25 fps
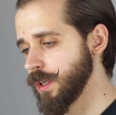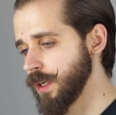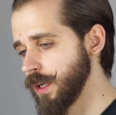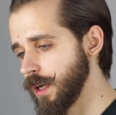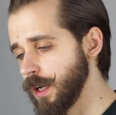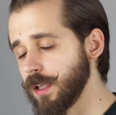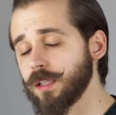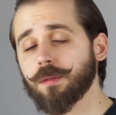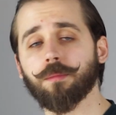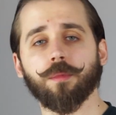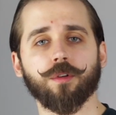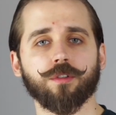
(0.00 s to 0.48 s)

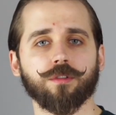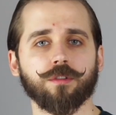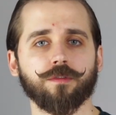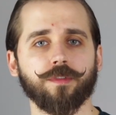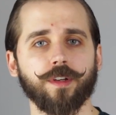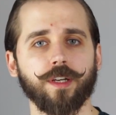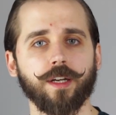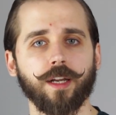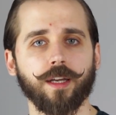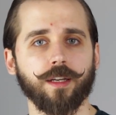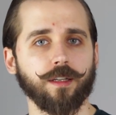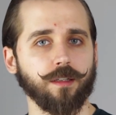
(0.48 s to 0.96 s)

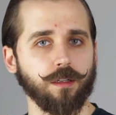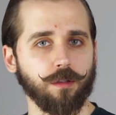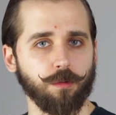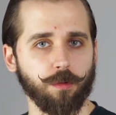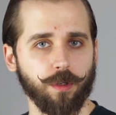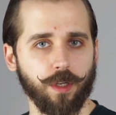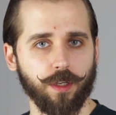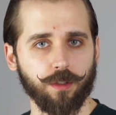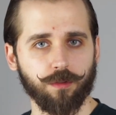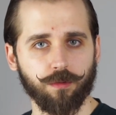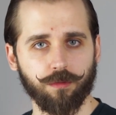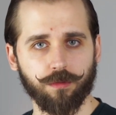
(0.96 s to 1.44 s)
atmosferę
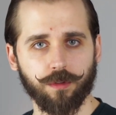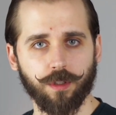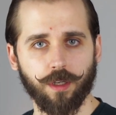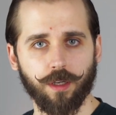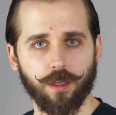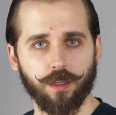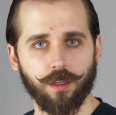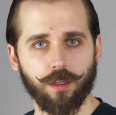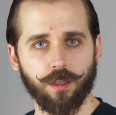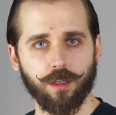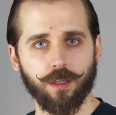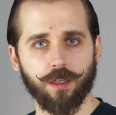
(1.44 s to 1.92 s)
kreuje
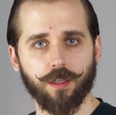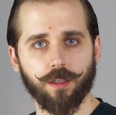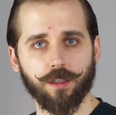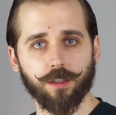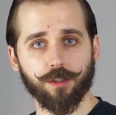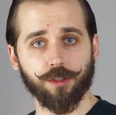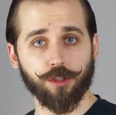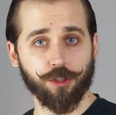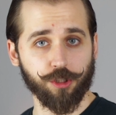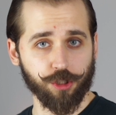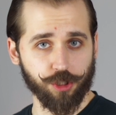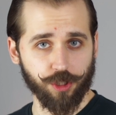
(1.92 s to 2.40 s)
tutaj e,
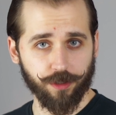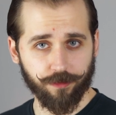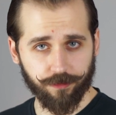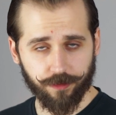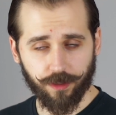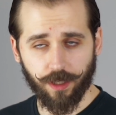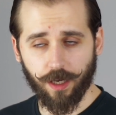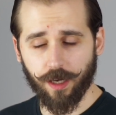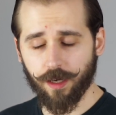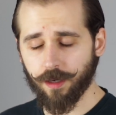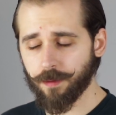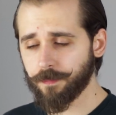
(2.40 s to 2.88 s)

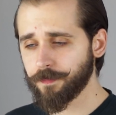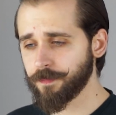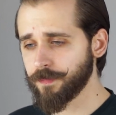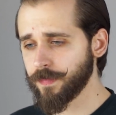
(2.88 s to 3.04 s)
krzywda.